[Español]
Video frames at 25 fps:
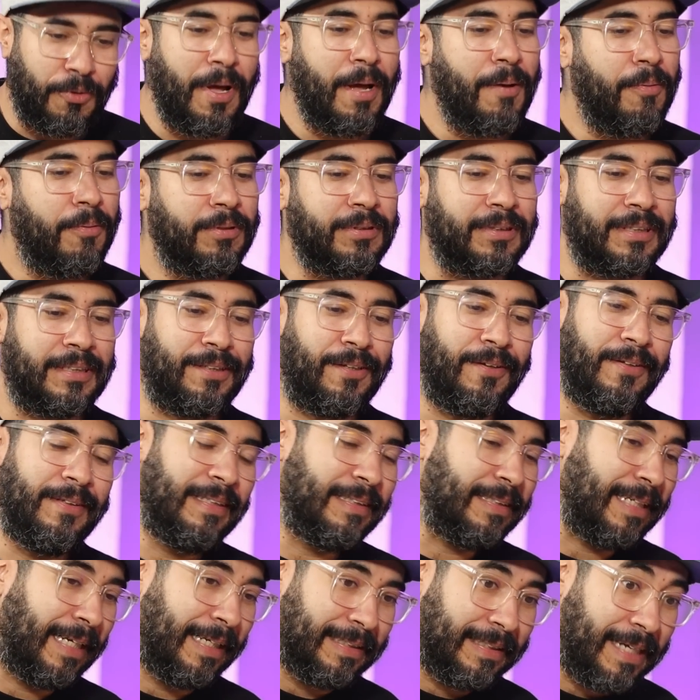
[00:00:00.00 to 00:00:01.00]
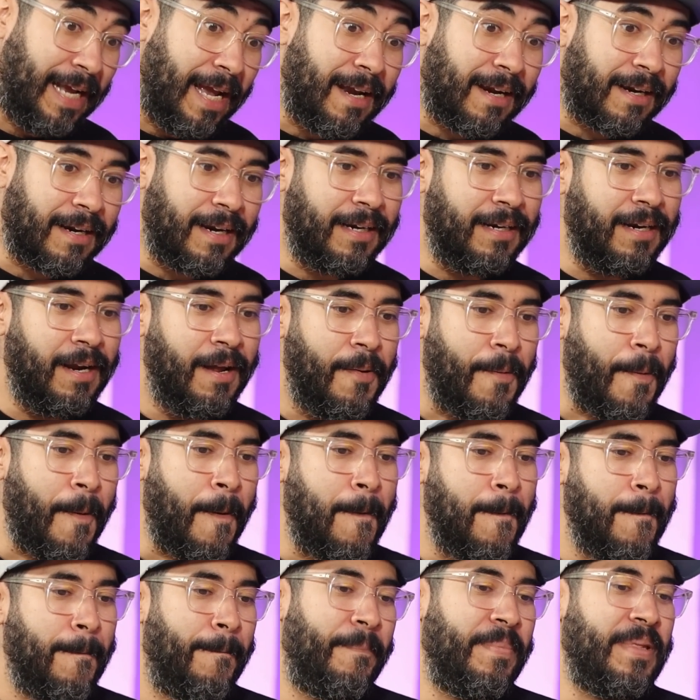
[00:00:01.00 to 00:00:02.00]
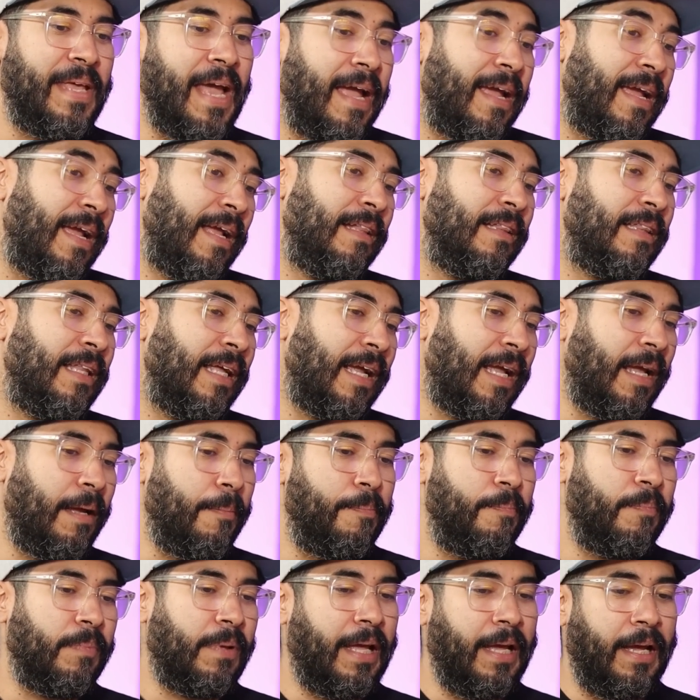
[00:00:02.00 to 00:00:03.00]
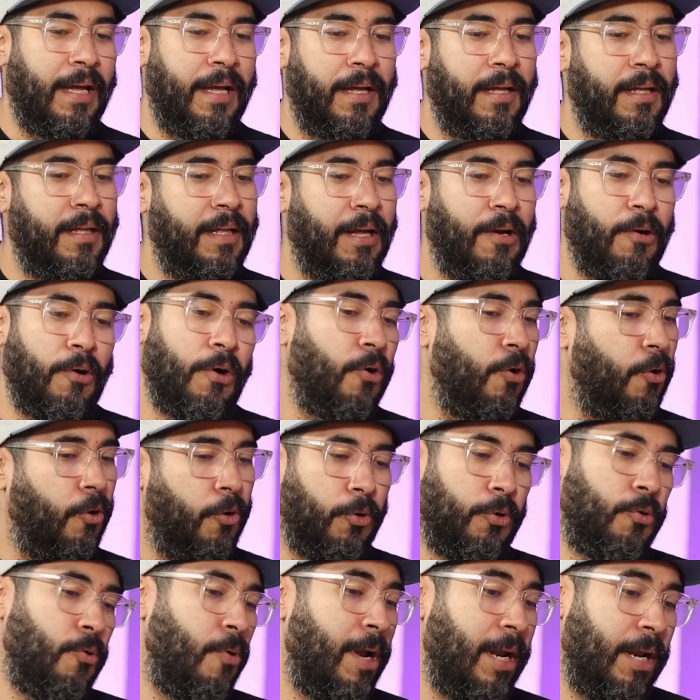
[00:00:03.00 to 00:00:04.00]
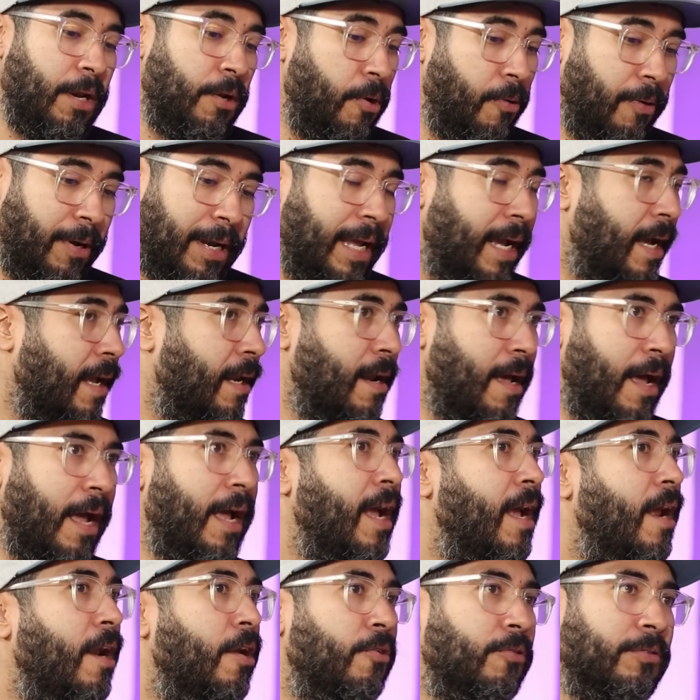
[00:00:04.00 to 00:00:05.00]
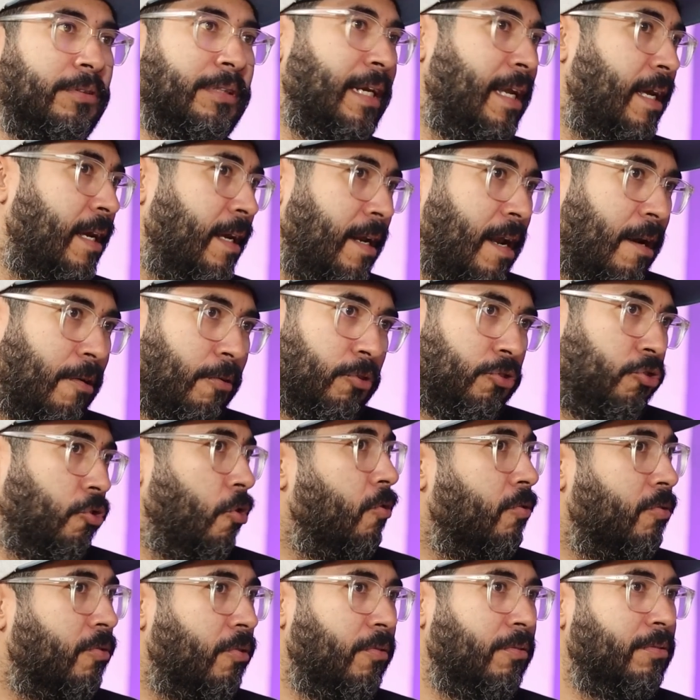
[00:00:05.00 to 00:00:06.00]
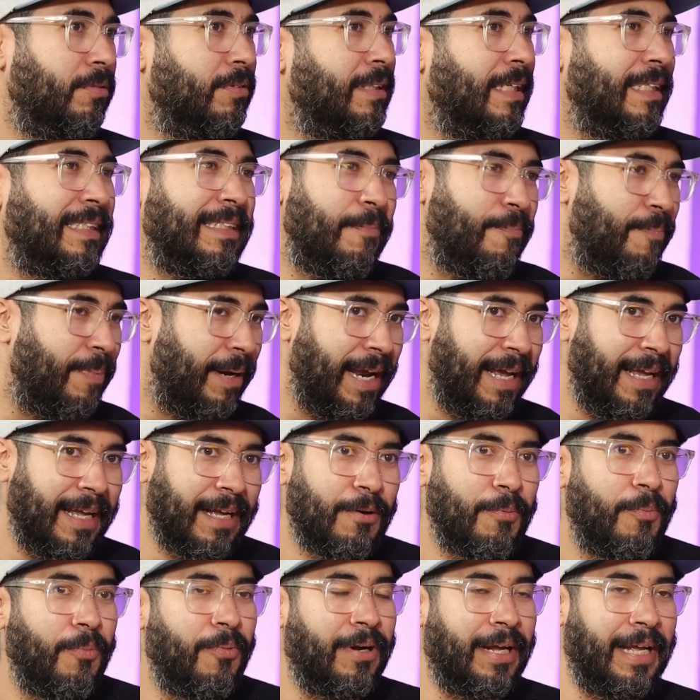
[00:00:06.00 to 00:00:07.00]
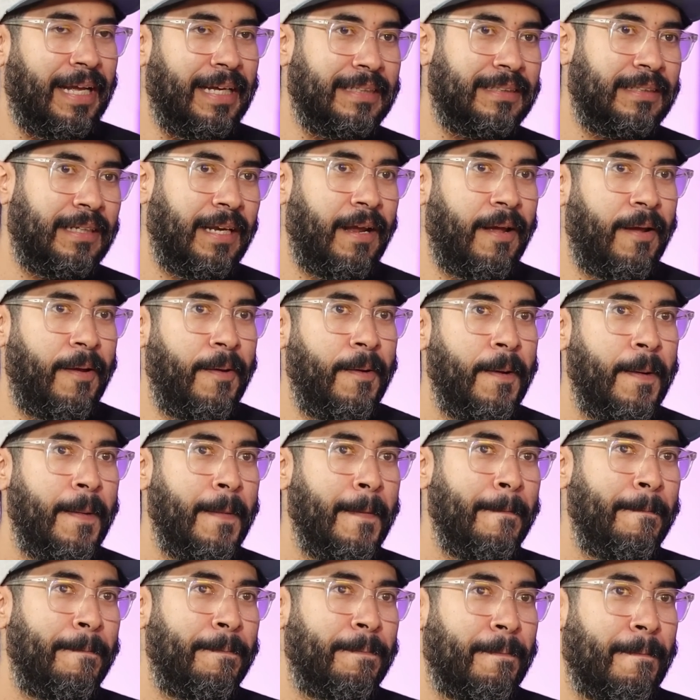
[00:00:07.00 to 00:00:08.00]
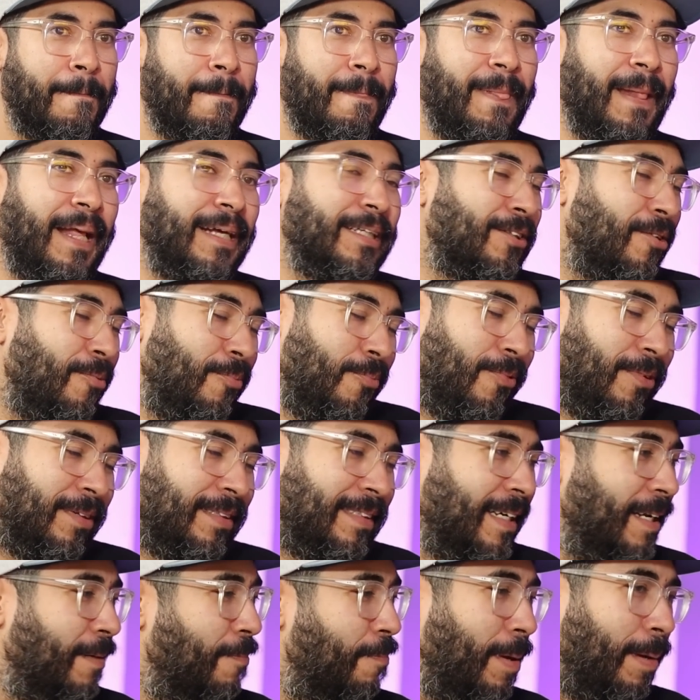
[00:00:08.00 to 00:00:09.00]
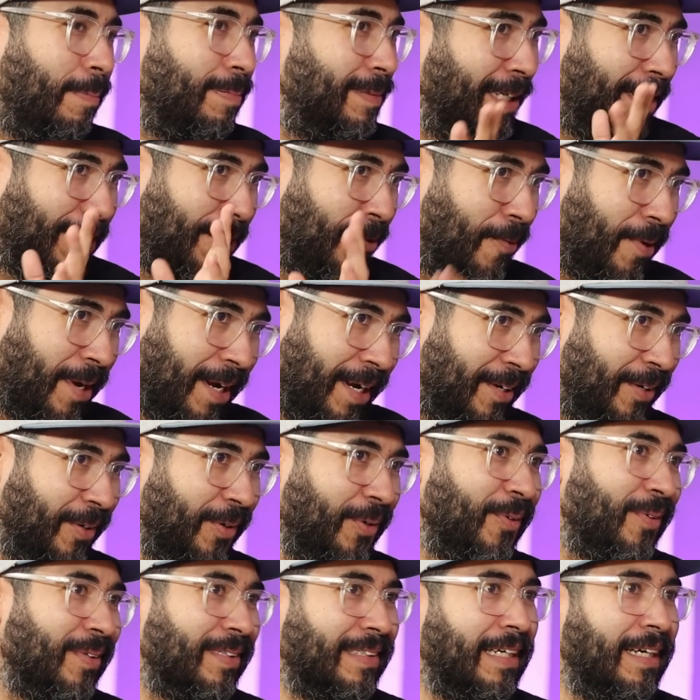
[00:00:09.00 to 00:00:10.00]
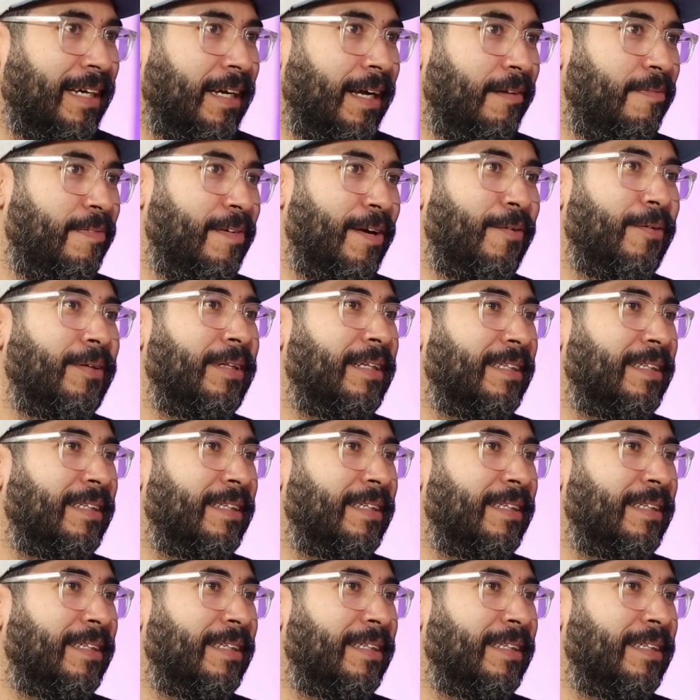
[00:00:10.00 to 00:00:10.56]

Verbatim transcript: nuevos, restaurantes que cierran y hay gente que, o lo, eligen a él, nos eligen a nosotros. O sea, siempre hay como que ese... Es como decir Pepsi Coca, ¿no? O sea, al final de